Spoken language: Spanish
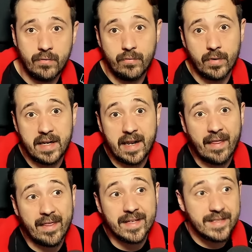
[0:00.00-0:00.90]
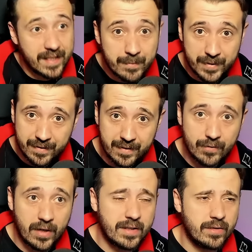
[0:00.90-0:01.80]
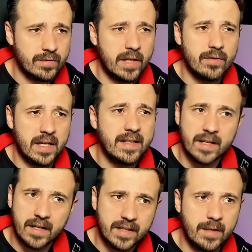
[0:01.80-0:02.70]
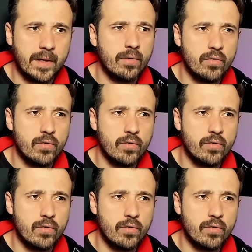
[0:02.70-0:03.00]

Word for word: Fue la de siempre durante estos años, la alternativa, ¿no?